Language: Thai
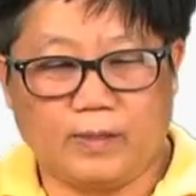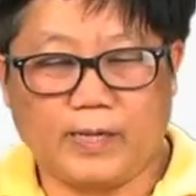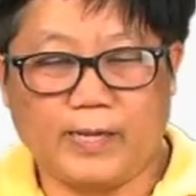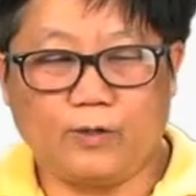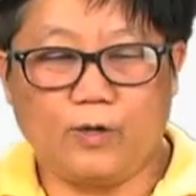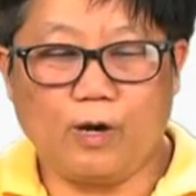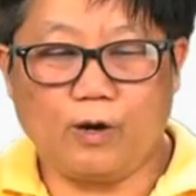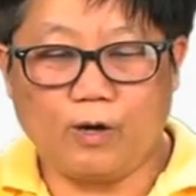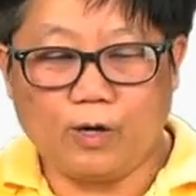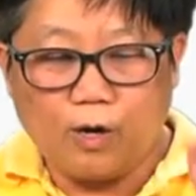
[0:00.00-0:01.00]
การทดลอ
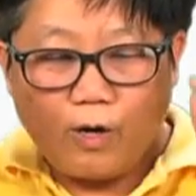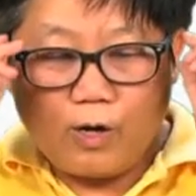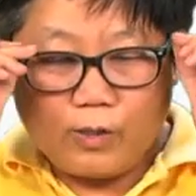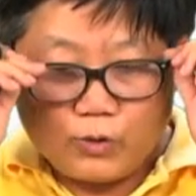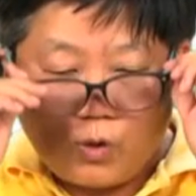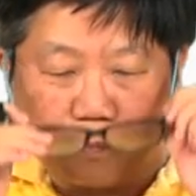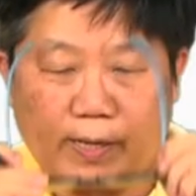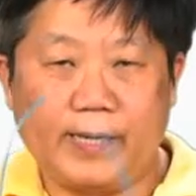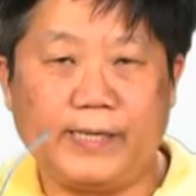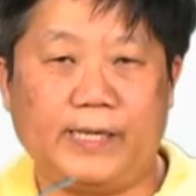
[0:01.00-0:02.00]
งก็จบ
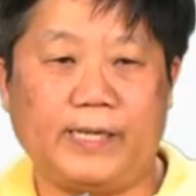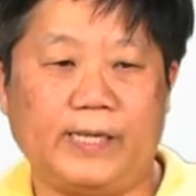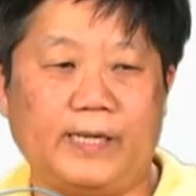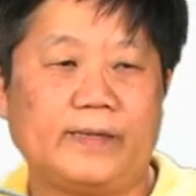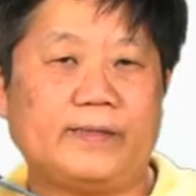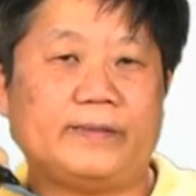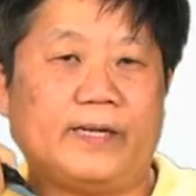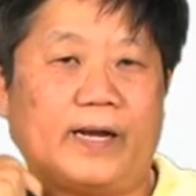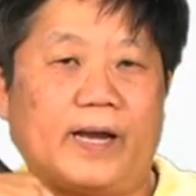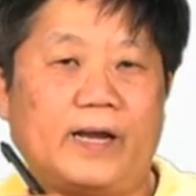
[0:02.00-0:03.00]
แค่นี้
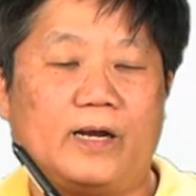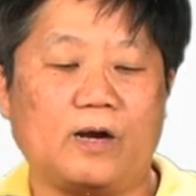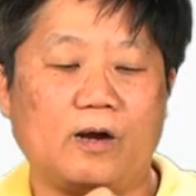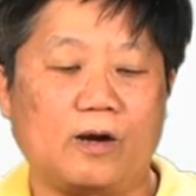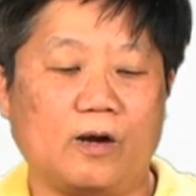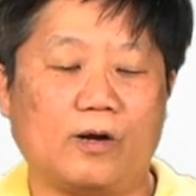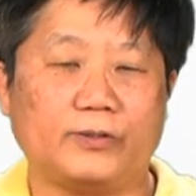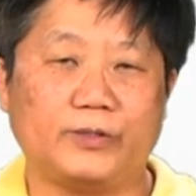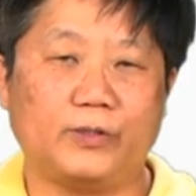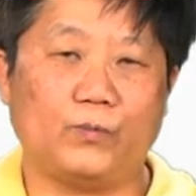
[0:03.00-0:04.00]
นะคะก็ขอ
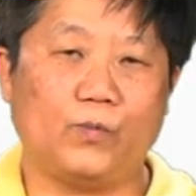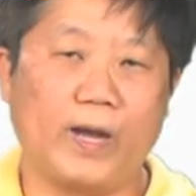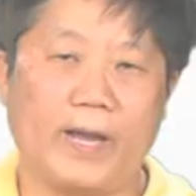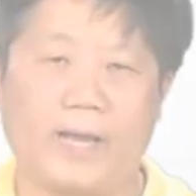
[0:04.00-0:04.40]
สรุปว่า